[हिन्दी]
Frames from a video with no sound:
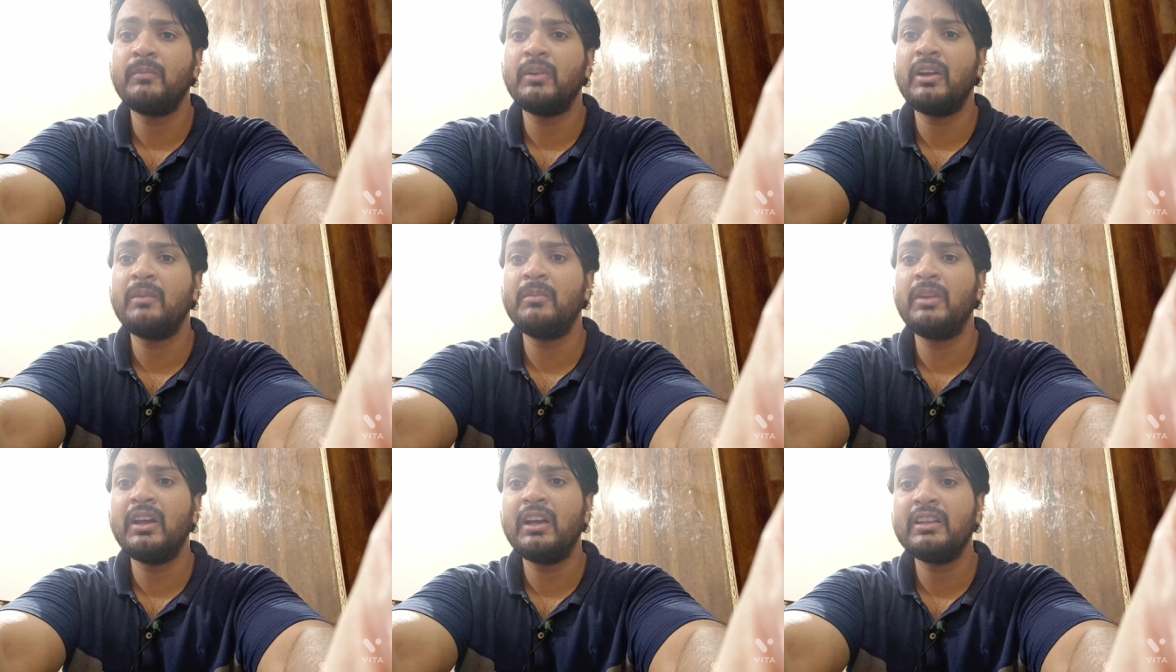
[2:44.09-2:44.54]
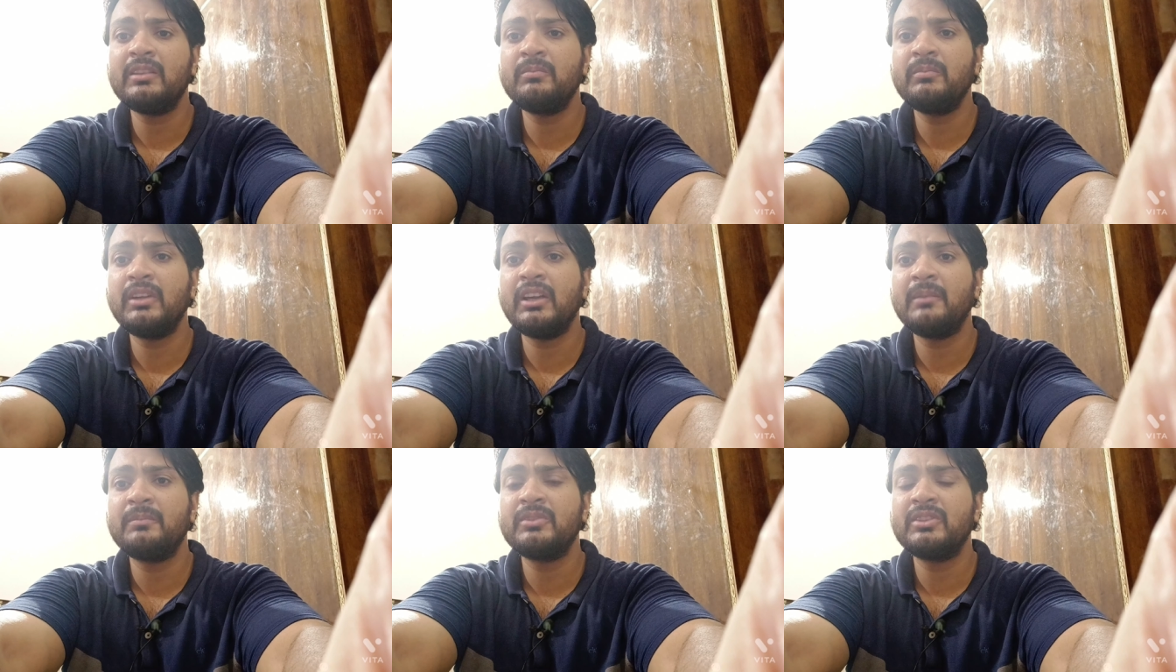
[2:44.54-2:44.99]
मामलात
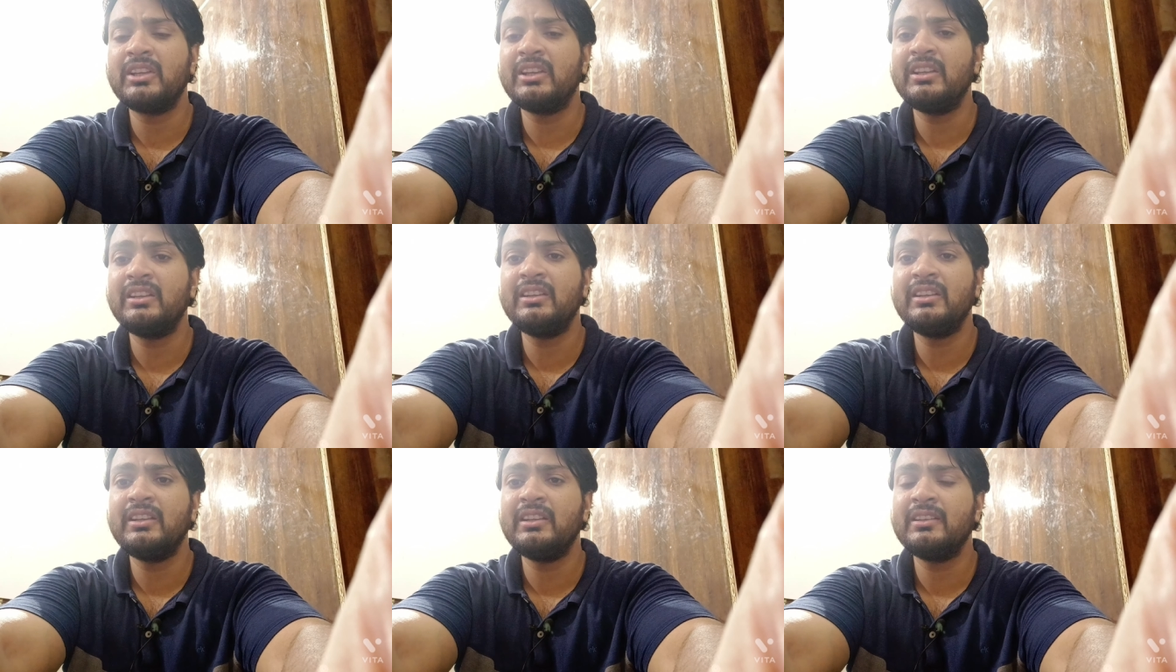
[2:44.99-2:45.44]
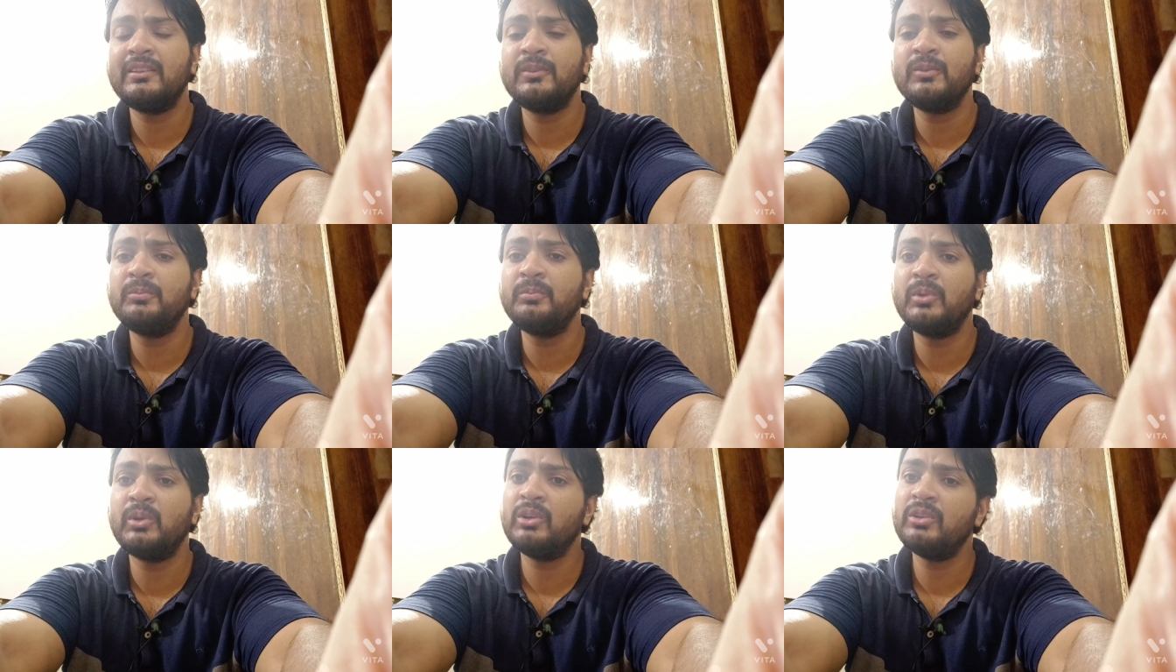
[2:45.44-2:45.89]
में आप सही नहीं हैं तो
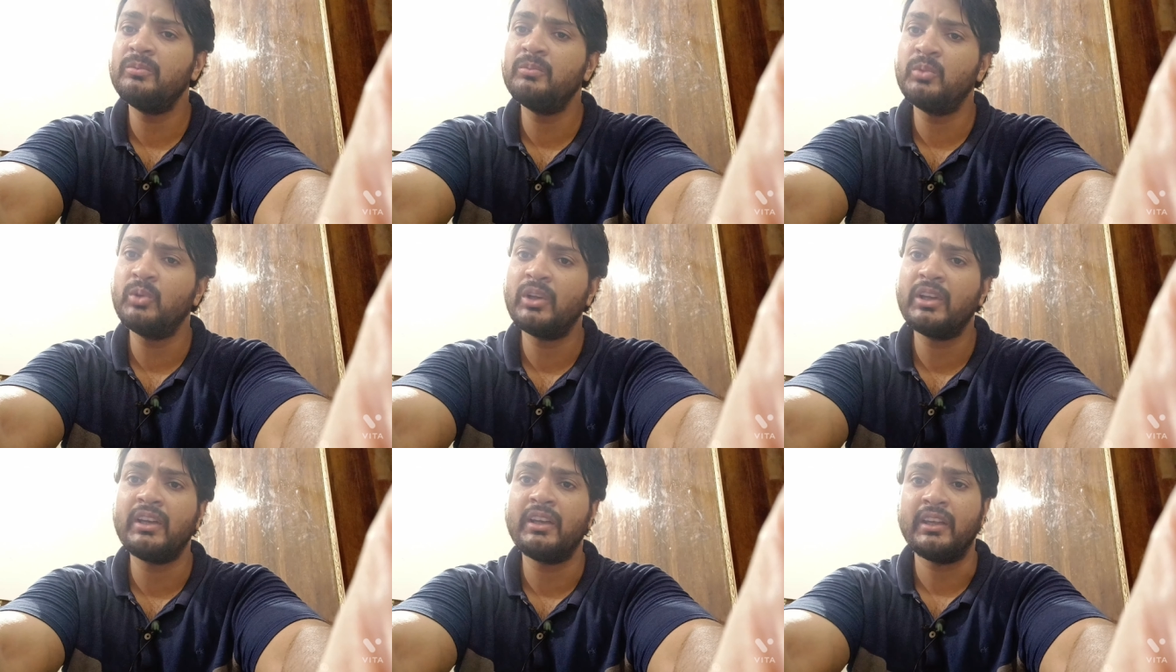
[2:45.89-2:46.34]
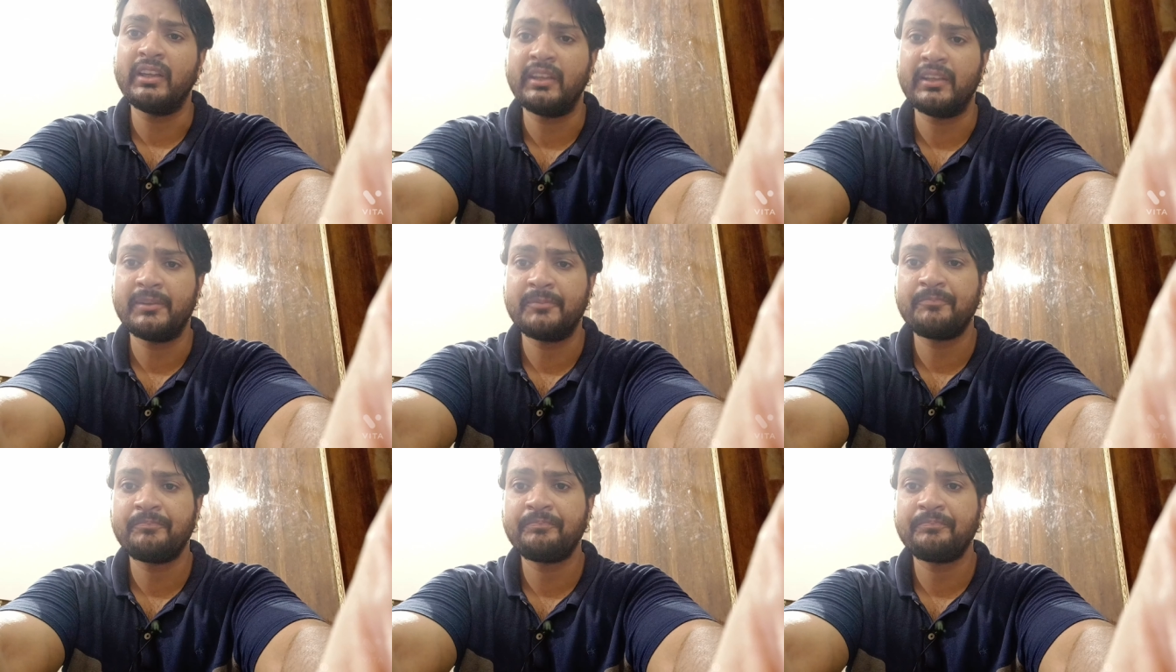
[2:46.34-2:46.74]
बहुत बुरा है ये